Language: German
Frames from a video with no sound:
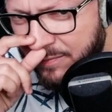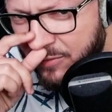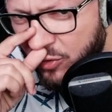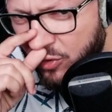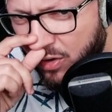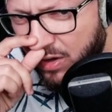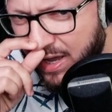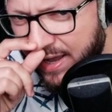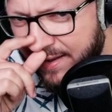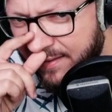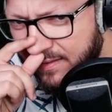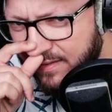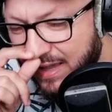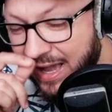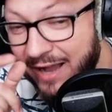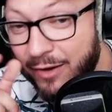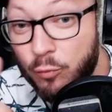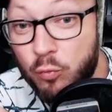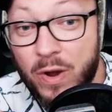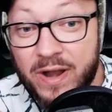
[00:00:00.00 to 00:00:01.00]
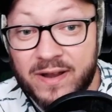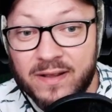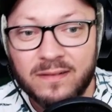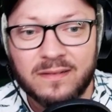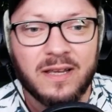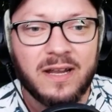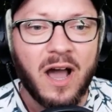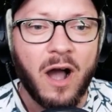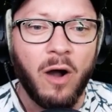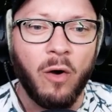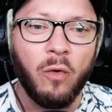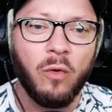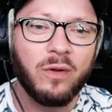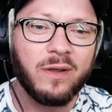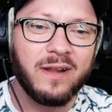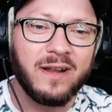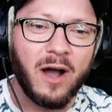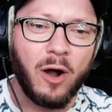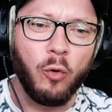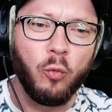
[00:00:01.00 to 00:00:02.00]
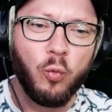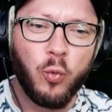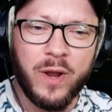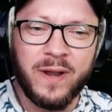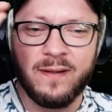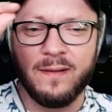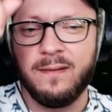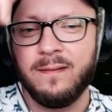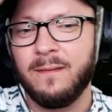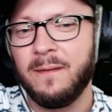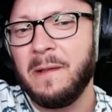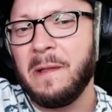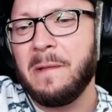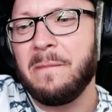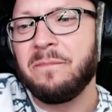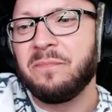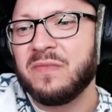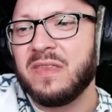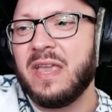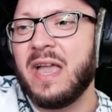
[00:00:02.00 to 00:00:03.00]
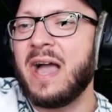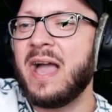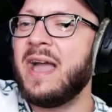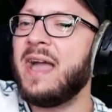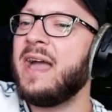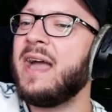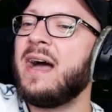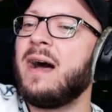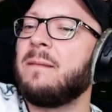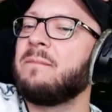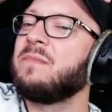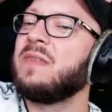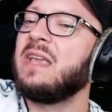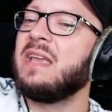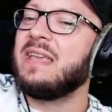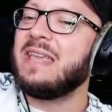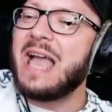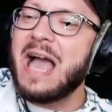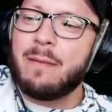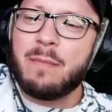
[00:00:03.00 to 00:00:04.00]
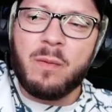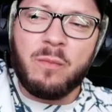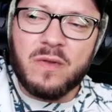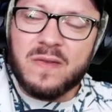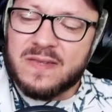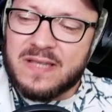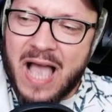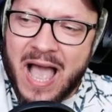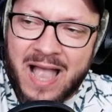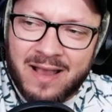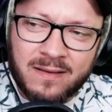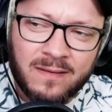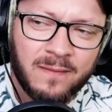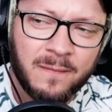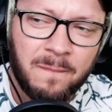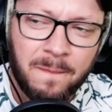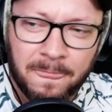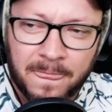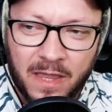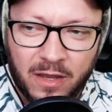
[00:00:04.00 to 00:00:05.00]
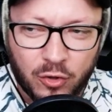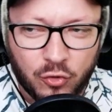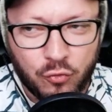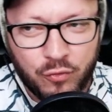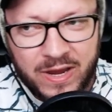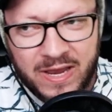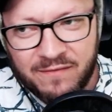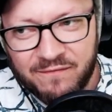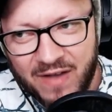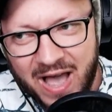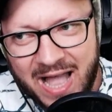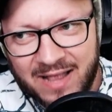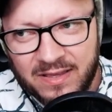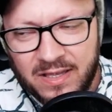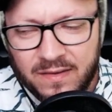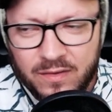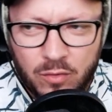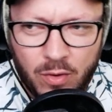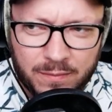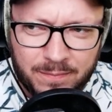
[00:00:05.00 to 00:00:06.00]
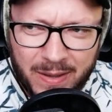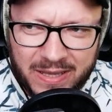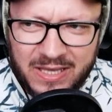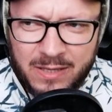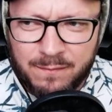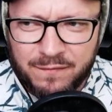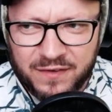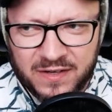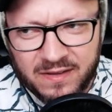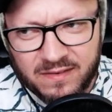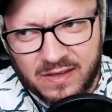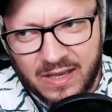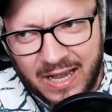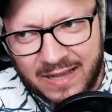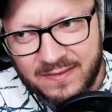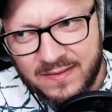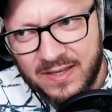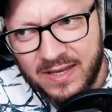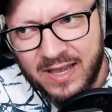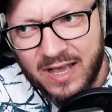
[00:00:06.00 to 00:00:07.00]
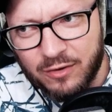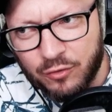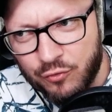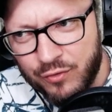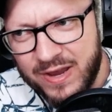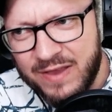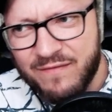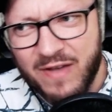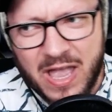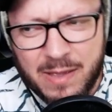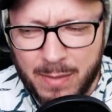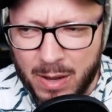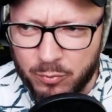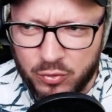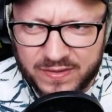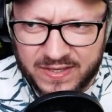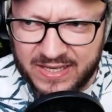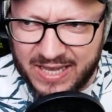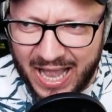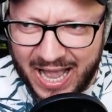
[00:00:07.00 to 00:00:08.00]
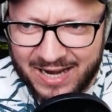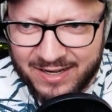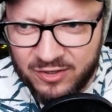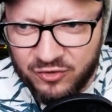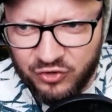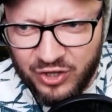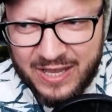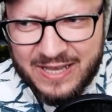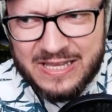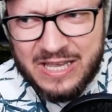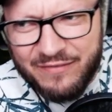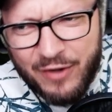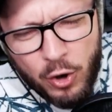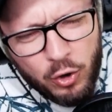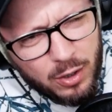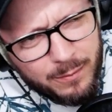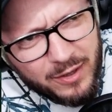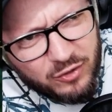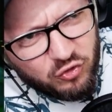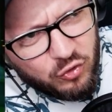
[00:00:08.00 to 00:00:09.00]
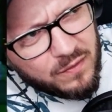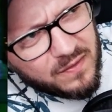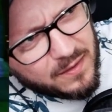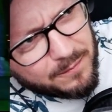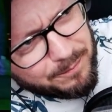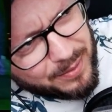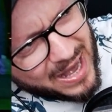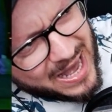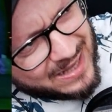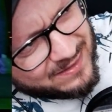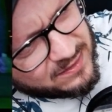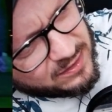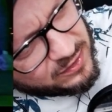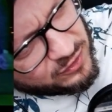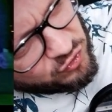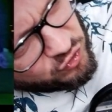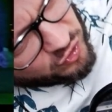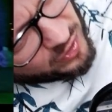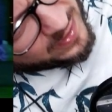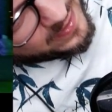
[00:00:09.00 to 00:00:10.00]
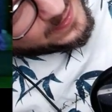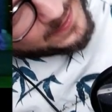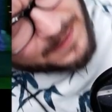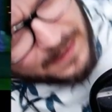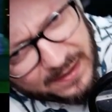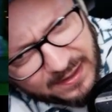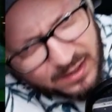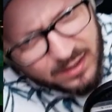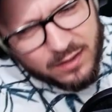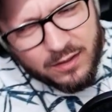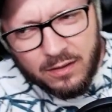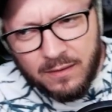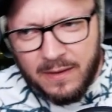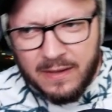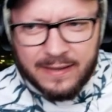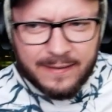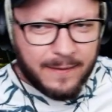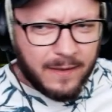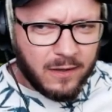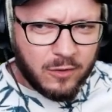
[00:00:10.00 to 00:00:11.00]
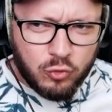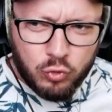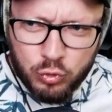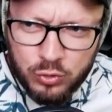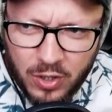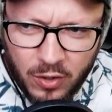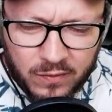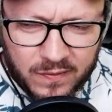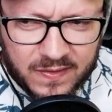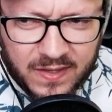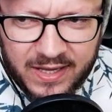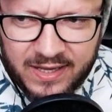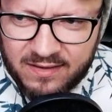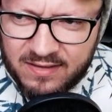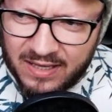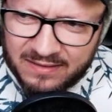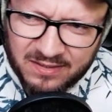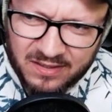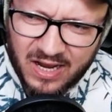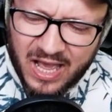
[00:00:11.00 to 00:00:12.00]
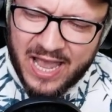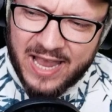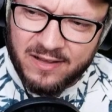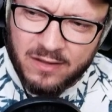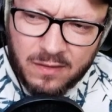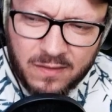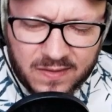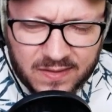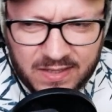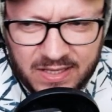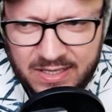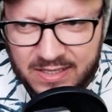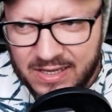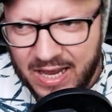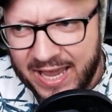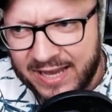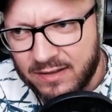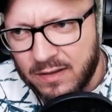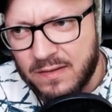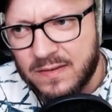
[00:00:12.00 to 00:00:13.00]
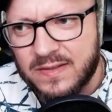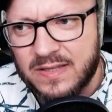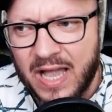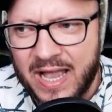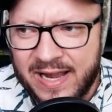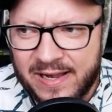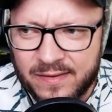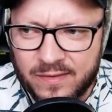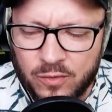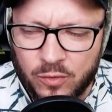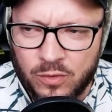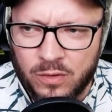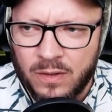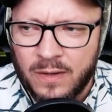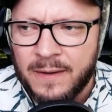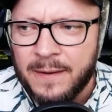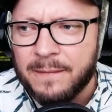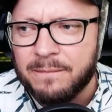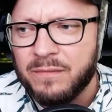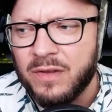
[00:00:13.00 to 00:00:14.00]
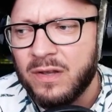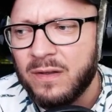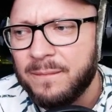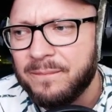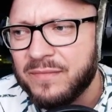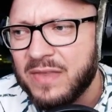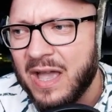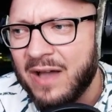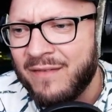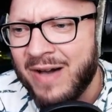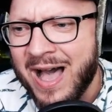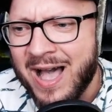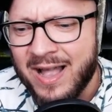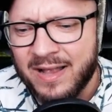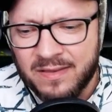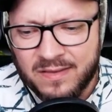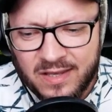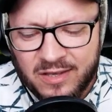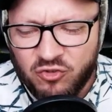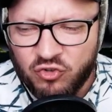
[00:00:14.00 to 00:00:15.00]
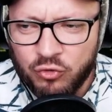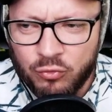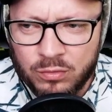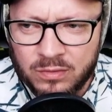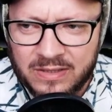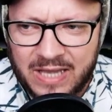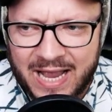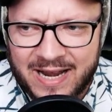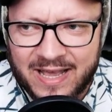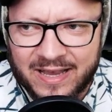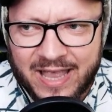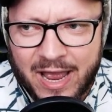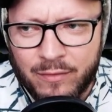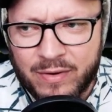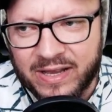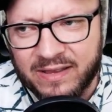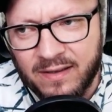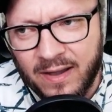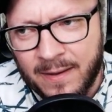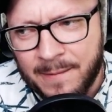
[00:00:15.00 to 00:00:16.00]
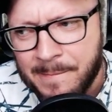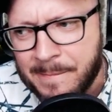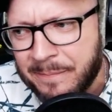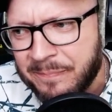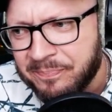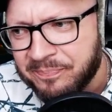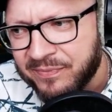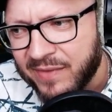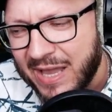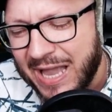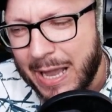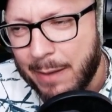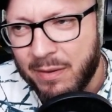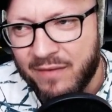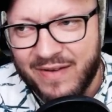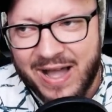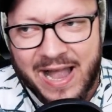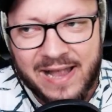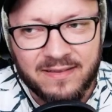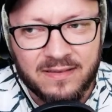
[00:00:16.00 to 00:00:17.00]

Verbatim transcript: da noch eins. Ach, Winnen, genau, genau, Winnen. Ja, ja, ja. Ja, man muss sagen, Green war nie so. Also bei ihm finde ich krass, Digga. Green war immer musikalisch. Der war auch immer schon sympathisch, äh, äh, gut aussehend, hatte einen eigenen Stil, eigenen Style, so. Ne? Der war an sich schon ein geiler Charakter, aber war halt